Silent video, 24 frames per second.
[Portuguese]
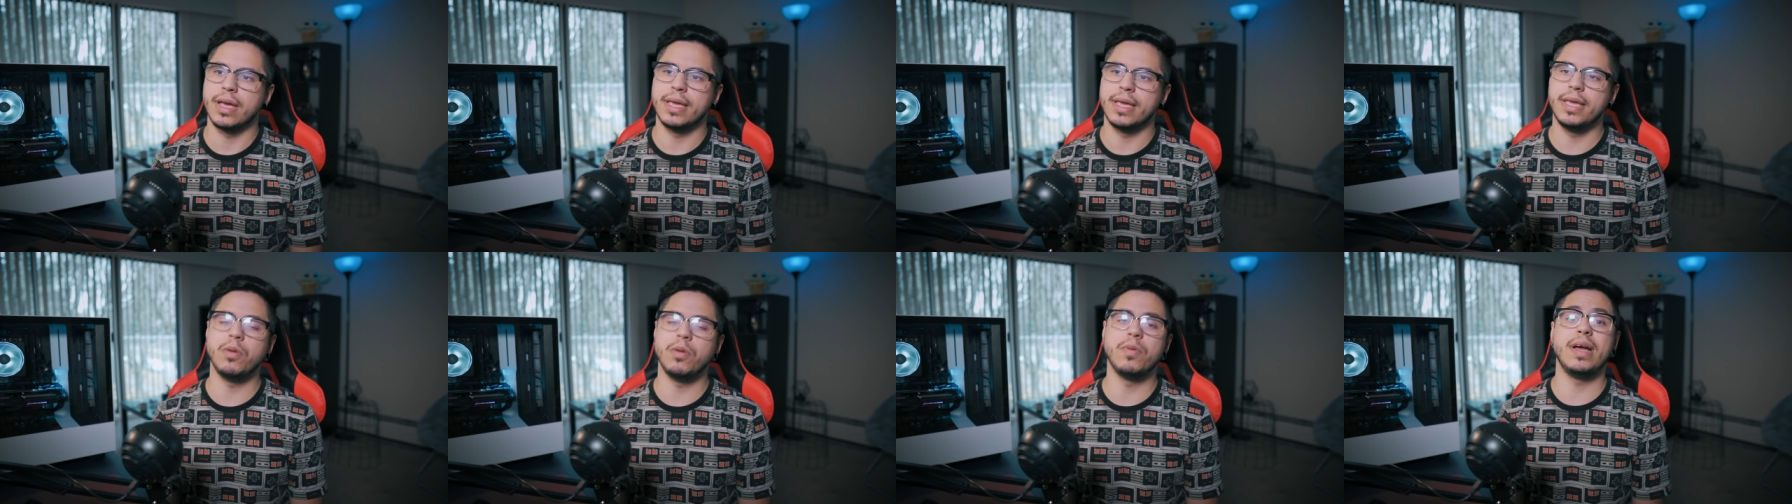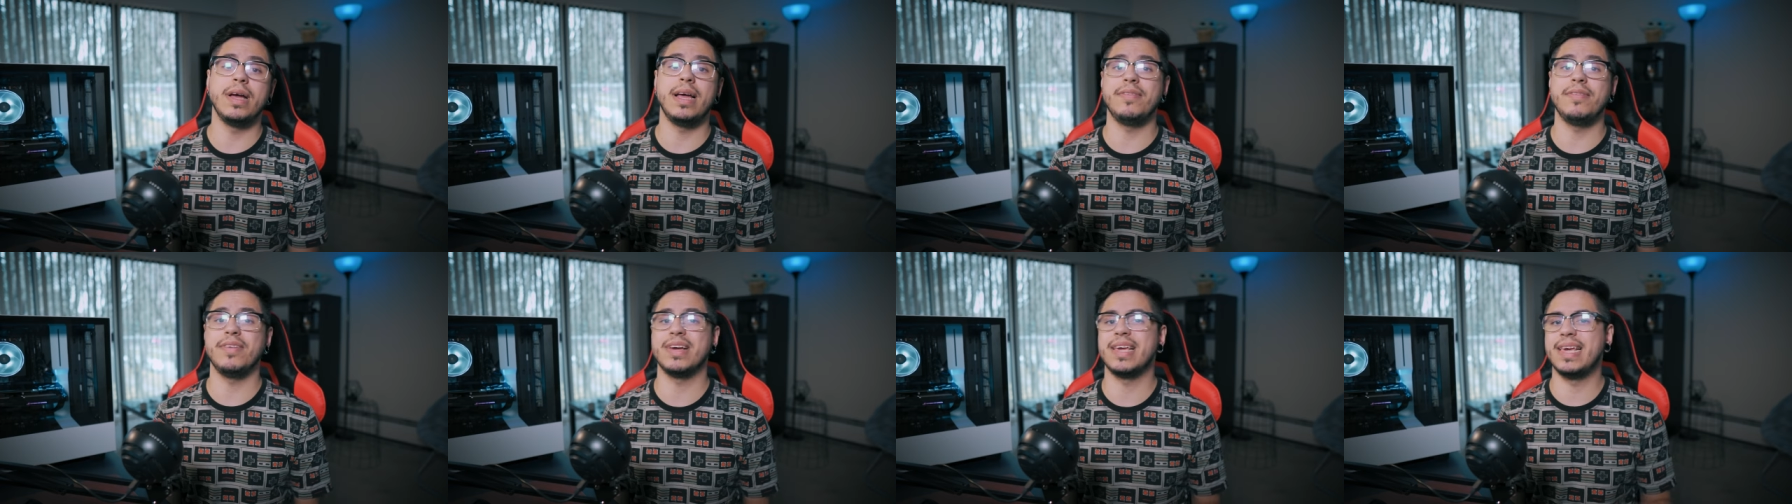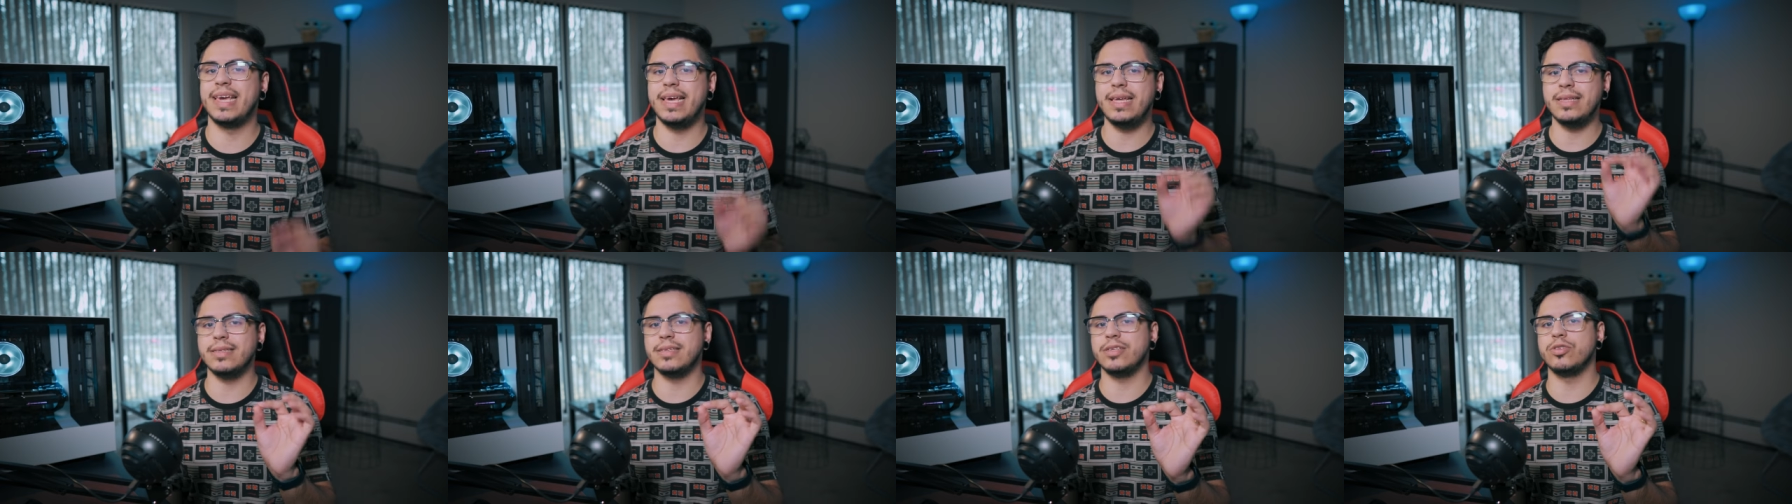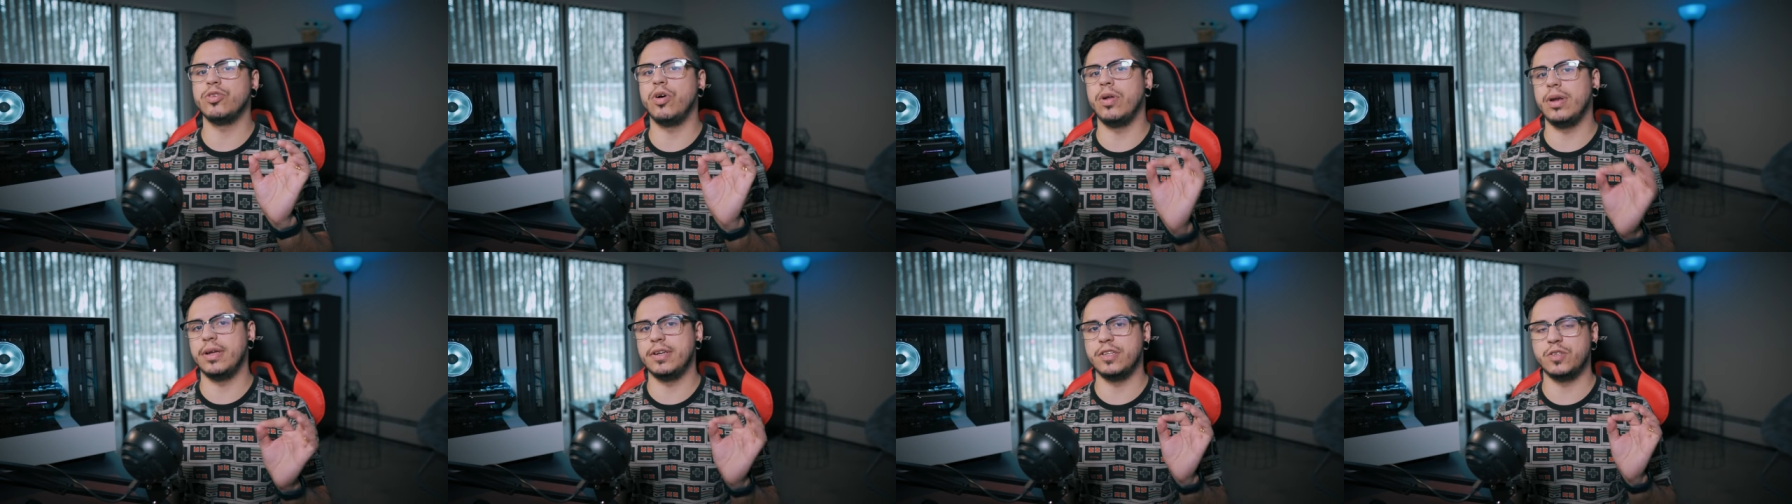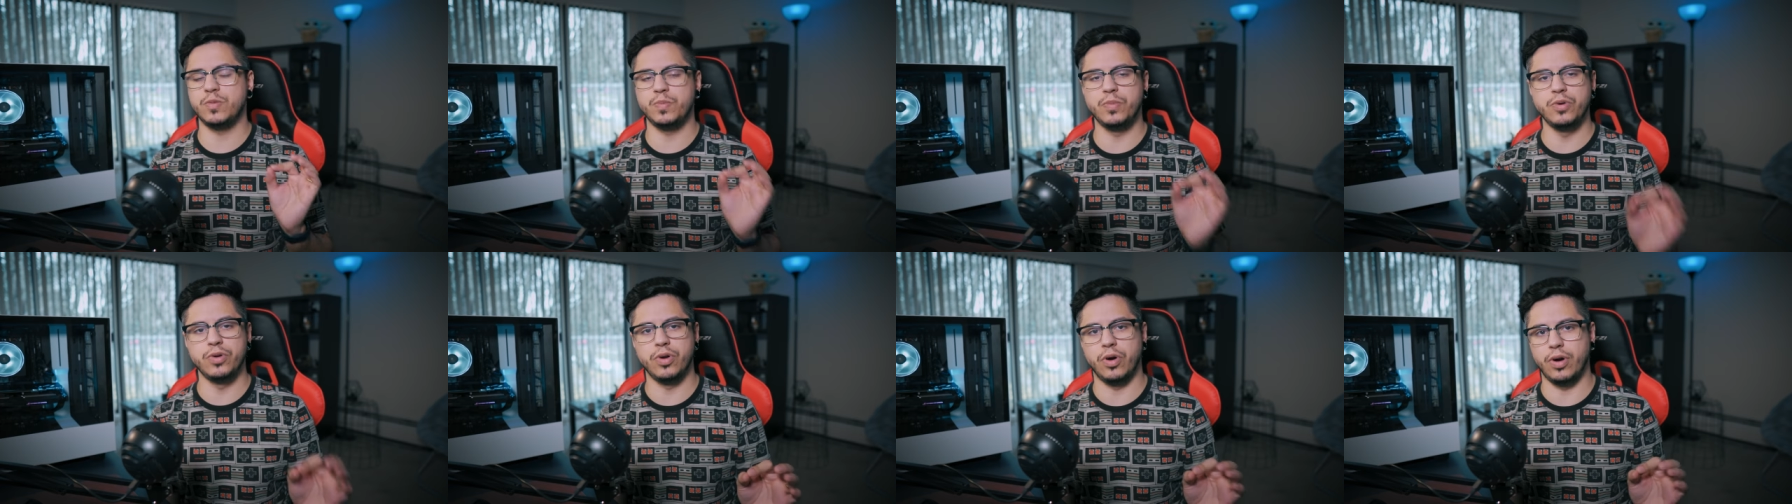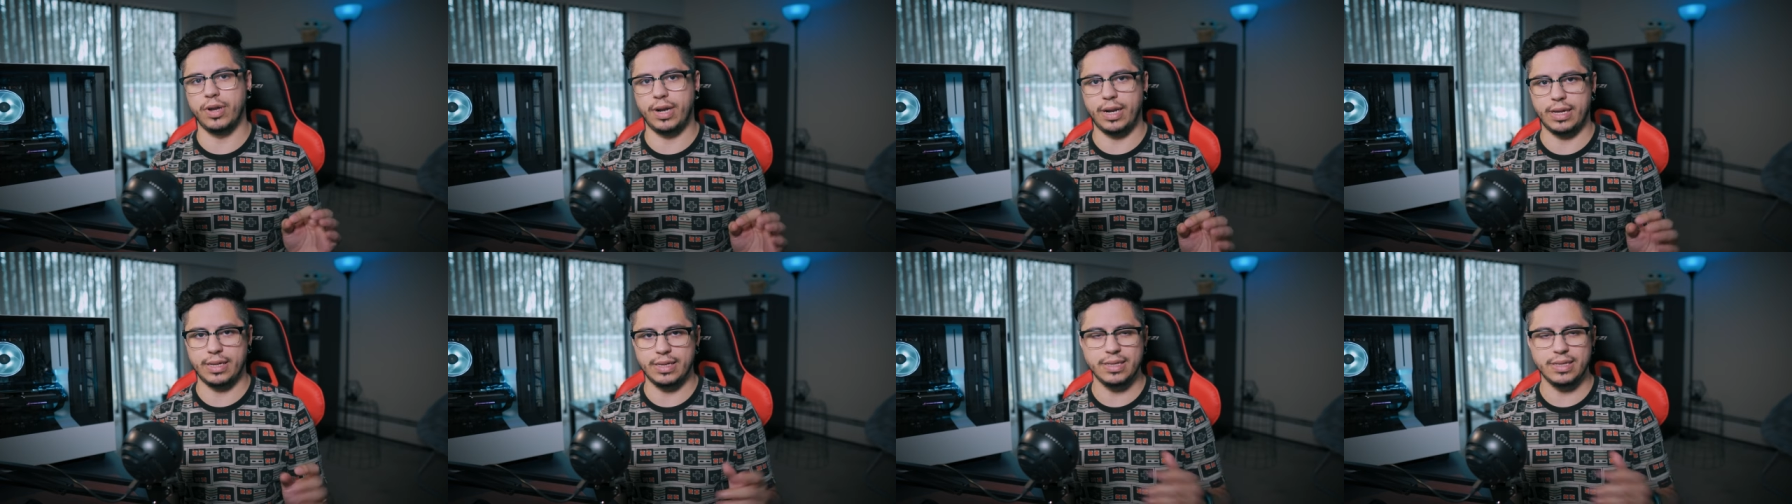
e eu ganhava 15 dólares por hora.